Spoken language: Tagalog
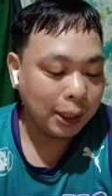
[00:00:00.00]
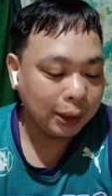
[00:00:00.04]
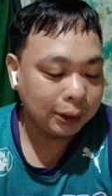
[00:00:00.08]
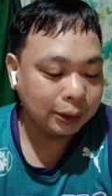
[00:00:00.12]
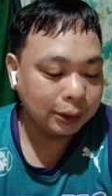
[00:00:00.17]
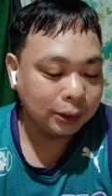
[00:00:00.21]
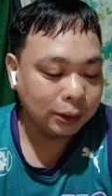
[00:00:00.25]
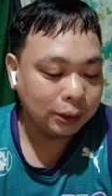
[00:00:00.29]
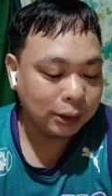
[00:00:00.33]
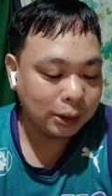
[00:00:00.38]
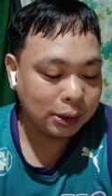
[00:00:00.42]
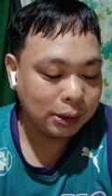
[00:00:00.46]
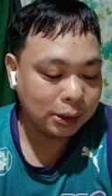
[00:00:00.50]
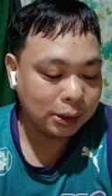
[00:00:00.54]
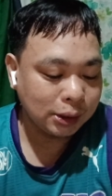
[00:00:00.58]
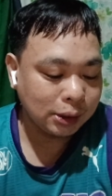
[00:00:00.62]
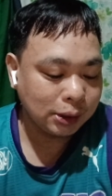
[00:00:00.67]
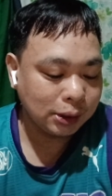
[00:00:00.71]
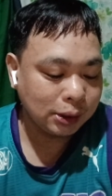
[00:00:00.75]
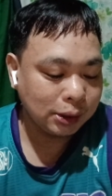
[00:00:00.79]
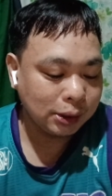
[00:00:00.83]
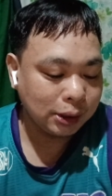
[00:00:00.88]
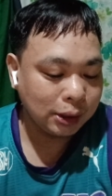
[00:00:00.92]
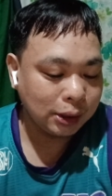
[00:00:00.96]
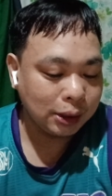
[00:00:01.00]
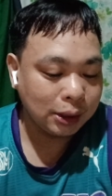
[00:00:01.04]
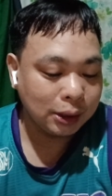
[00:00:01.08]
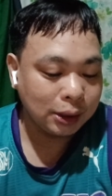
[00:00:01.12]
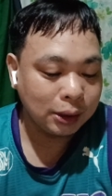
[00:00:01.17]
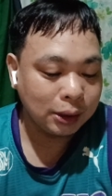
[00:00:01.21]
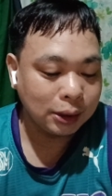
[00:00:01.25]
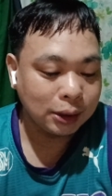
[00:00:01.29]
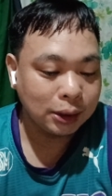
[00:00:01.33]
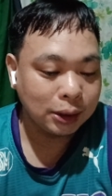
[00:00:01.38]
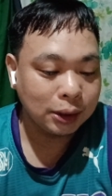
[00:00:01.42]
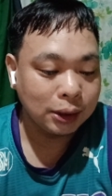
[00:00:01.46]
address. Ayan.
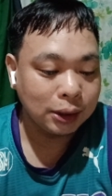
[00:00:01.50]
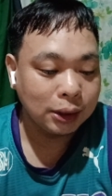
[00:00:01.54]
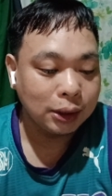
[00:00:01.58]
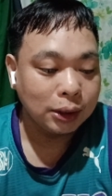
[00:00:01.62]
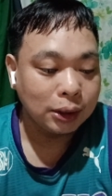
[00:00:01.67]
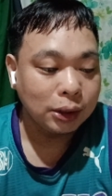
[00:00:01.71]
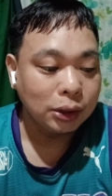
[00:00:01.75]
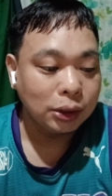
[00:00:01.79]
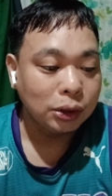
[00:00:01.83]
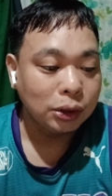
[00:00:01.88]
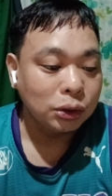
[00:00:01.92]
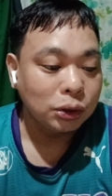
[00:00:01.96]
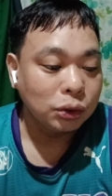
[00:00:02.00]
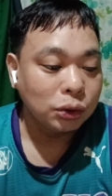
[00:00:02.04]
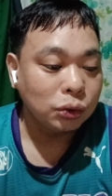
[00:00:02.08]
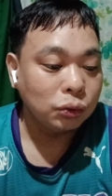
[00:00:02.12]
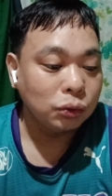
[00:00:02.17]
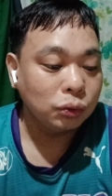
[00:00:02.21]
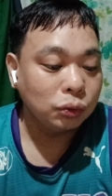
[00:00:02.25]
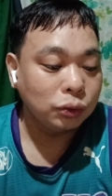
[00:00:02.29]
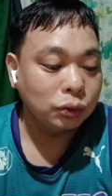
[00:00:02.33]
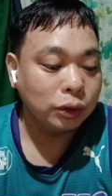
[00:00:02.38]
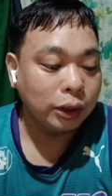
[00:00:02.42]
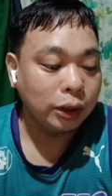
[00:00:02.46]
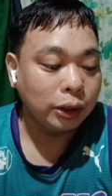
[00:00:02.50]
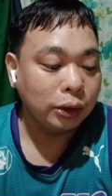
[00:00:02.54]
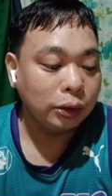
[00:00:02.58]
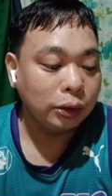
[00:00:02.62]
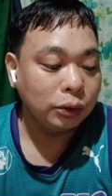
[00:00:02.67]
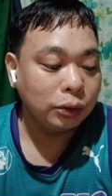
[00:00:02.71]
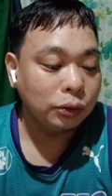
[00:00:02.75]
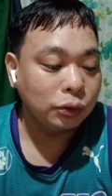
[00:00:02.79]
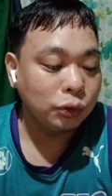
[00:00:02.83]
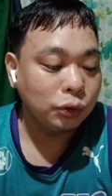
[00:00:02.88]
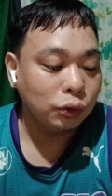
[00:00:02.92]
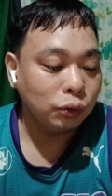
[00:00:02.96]
So, thank
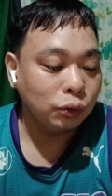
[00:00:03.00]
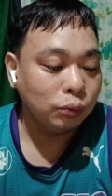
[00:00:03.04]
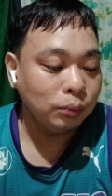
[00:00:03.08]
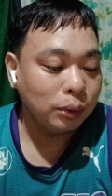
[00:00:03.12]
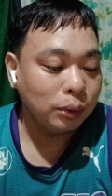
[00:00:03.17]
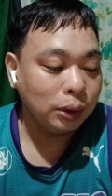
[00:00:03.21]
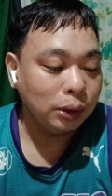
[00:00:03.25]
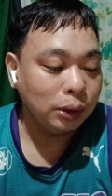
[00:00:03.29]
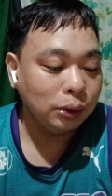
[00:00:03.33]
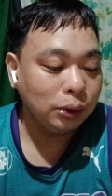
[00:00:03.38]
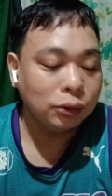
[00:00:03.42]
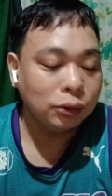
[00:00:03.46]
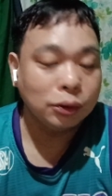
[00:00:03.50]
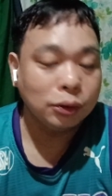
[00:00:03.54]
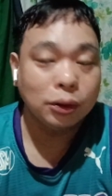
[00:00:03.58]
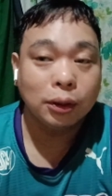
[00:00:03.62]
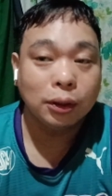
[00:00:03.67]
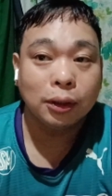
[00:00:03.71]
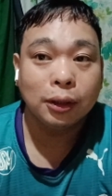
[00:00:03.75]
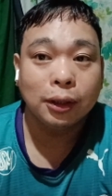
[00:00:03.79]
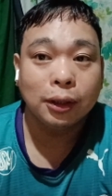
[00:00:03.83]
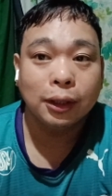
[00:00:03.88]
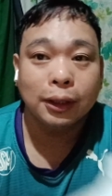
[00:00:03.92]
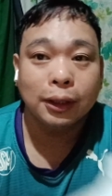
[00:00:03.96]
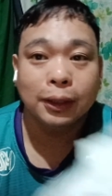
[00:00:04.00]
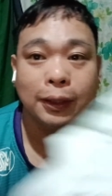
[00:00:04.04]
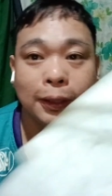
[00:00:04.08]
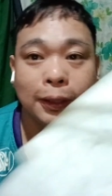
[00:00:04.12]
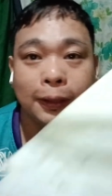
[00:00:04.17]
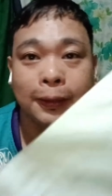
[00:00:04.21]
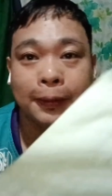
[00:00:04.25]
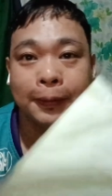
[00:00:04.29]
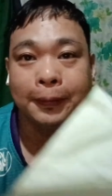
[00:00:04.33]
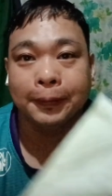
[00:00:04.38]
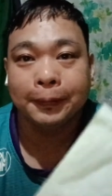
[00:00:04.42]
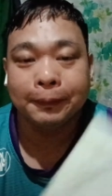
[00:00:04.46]
you so much. Uh,
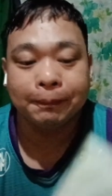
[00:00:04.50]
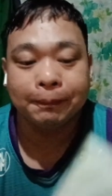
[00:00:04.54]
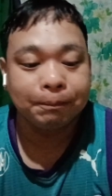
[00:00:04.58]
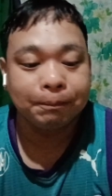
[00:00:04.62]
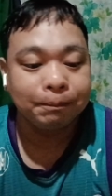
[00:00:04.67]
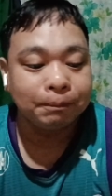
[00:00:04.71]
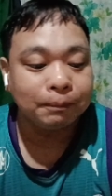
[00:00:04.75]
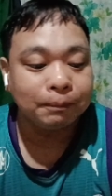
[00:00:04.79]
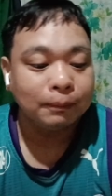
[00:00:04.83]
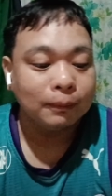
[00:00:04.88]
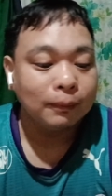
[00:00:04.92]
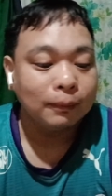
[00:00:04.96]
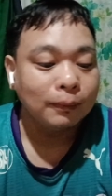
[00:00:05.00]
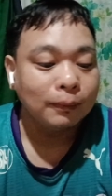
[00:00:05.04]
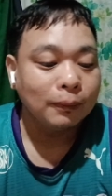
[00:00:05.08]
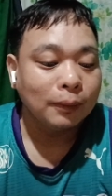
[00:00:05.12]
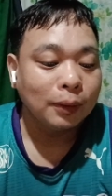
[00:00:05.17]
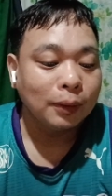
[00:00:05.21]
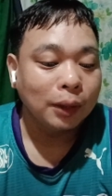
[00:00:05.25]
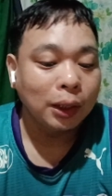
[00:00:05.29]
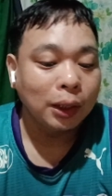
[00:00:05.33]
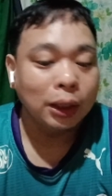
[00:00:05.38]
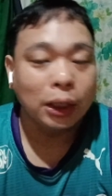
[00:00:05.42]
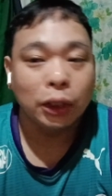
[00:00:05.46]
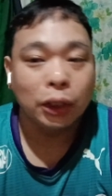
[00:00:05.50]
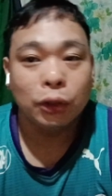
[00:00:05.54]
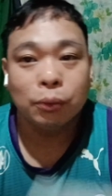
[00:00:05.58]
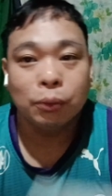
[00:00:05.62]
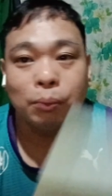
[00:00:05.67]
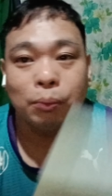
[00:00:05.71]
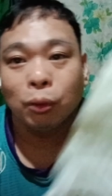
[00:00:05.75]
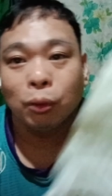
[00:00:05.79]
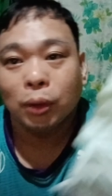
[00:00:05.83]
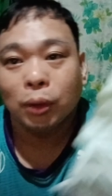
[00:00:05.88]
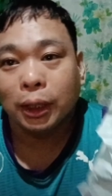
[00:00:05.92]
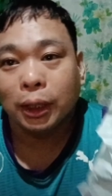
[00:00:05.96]
kayo
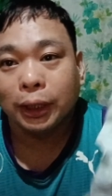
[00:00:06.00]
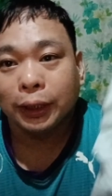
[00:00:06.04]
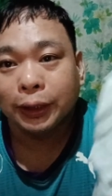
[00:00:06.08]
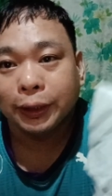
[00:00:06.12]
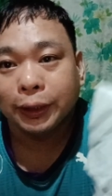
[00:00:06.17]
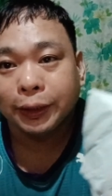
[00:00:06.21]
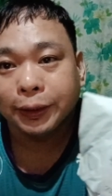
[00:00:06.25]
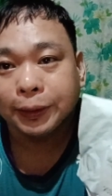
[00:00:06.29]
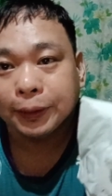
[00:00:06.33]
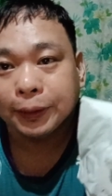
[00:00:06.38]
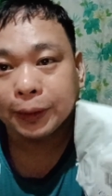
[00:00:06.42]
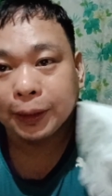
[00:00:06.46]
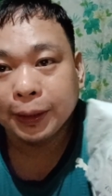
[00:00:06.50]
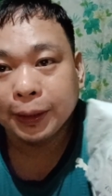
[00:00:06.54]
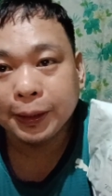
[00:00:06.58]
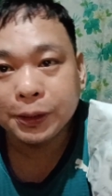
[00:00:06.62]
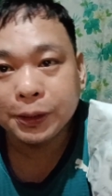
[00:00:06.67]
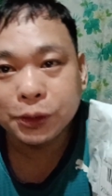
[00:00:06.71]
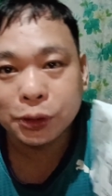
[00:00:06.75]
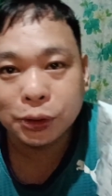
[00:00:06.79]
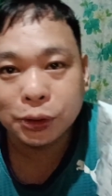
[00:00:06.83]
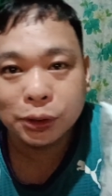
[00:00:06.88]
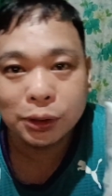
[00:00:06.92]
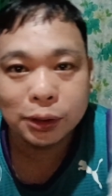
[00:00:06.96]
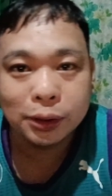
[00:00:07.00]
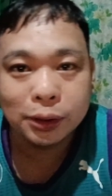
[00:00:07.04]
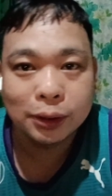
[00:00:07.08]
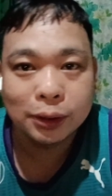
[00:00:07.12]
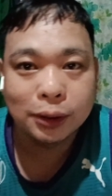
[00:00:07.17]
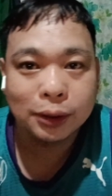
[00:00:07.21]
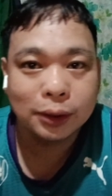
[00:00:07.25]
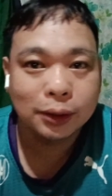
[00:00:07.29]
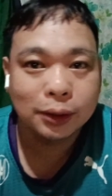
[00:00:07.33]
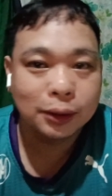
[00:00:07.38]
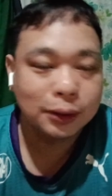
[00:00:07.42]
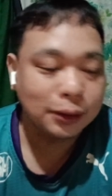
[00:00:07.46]
po ay ah, legit,
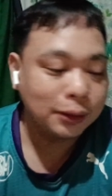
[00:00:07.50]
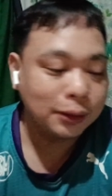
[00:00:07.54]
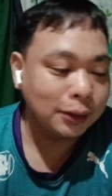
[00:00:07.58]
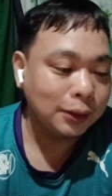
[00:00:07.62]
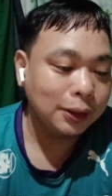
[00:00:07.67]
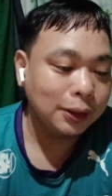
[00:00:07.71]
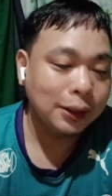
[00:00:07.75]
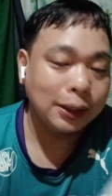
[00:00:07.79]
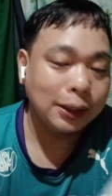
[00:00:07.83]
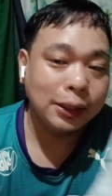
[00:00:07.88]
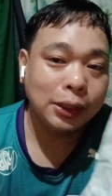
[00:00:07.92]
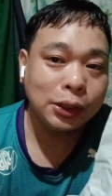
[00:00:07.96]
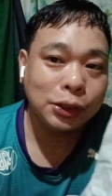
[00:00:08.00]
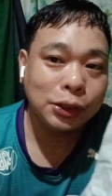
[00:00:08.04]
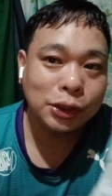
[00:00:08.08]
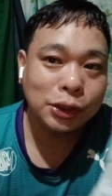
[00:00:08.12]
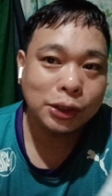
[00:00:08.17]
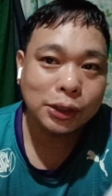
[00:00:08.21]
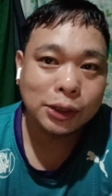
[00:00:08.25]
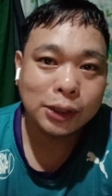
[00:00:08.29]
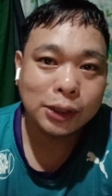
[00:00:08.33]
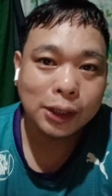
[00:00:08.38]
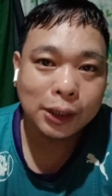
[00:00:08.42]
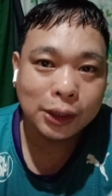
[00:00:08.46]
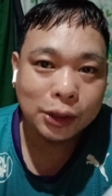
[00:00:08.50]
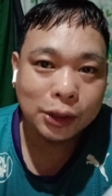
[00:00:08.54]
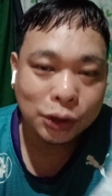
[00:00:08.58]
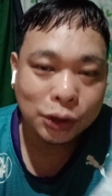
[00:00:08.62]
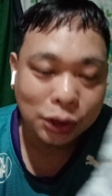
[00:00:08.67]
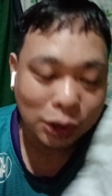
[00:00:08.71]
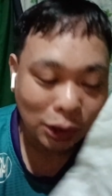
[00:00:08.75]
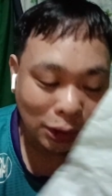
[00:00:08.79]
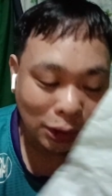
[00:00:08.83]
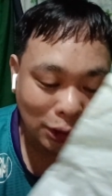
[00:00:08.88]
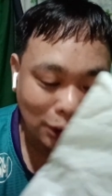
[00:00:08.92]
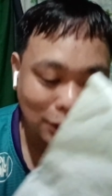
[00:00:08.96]
legit na
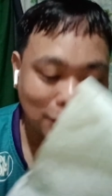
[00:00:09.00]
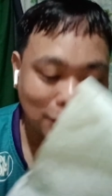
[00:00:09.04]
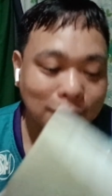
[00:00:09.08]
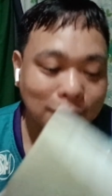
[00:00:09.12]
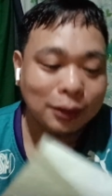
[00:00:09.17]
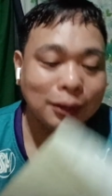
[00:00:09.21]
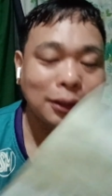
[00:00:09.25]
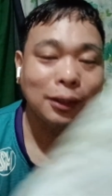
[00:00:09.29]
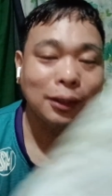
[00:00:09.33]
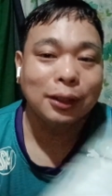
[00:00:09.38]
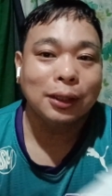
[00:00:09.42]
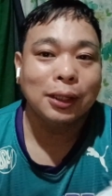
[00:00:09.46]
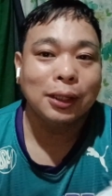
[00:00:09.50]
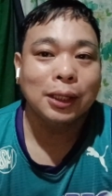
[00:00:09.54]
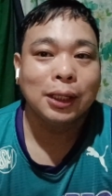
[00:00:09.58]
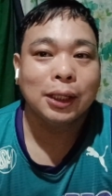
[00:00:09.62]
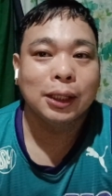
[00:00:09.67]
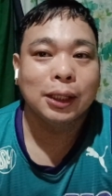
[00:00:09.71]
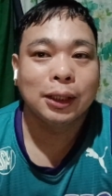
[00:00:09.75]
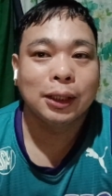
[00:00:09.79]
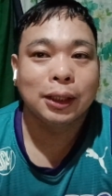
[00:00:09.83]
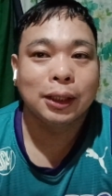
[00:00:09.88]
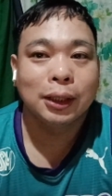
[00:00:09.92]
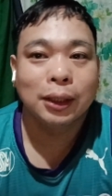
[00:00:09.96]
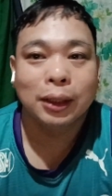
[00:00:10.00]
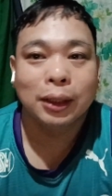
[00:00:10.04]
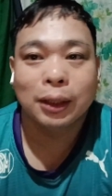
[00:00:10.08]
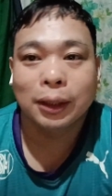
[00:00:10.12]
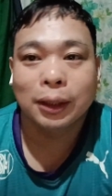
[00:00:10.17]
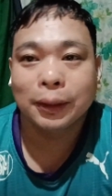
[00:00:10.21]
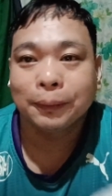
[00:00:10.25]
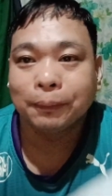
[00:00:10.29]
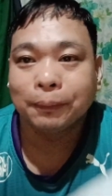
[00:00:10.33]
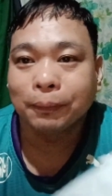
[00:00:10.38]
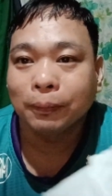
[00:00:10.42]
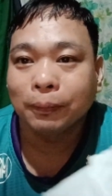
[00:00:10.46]
legit na uh,
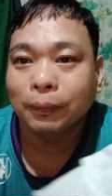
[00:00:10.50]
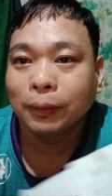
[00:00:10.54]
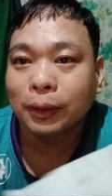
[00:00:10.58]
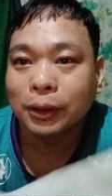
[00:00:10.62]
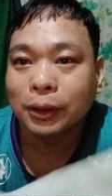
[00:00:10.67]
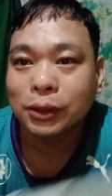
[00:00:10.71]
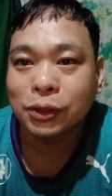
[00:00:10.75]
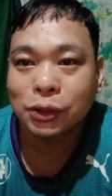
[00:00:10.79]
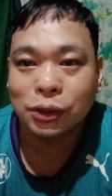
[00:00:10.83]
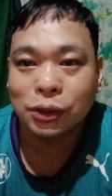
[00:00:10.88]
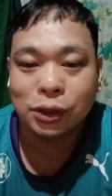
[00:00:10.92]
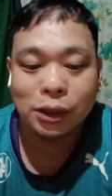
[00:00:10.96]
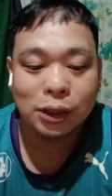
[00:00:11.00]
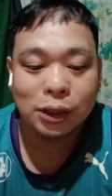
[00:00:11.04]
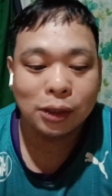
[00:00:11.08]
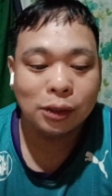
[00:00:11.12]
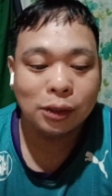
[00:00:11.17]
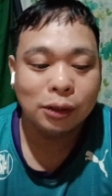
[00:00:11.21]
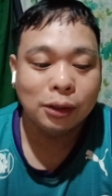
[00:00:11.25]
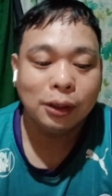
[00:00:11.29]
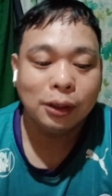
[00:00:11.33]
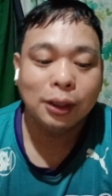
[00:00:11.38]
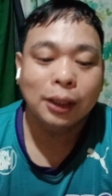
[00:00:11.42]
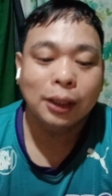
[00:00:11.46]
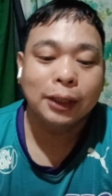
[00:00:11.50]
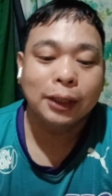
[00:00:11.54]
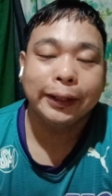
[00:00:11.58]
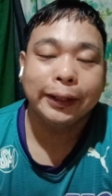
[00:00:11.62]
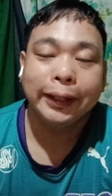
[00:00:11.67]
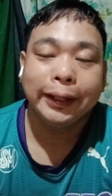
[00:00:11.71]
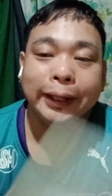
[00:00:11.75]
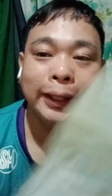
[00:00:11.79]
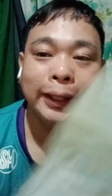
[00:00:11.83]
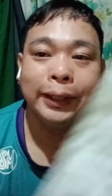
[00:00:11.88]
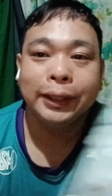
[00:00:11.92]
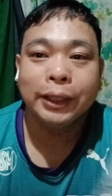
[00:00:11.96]
sealer at
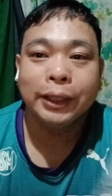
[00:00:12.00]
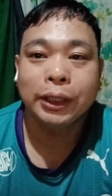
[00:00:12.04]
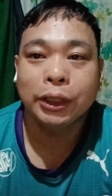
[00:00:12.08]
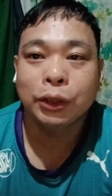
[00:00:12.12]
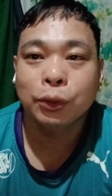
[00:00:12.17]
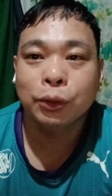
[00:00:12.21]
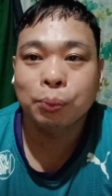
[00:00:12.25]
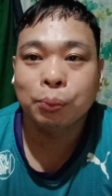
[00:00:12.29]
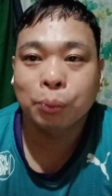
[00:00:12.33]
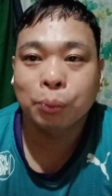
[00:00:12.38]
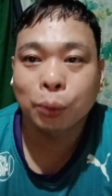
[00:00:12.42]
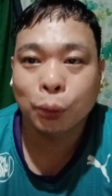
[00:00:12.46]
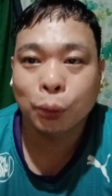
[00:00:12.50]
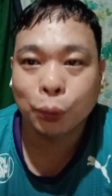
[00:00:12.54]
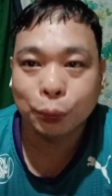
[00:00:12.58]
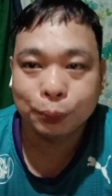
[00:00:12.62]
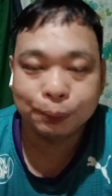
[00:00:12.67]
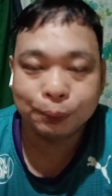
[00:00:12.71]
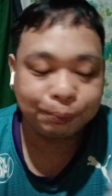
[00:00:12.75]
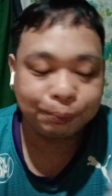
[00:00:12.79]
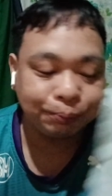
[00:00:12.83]
hindi nyo po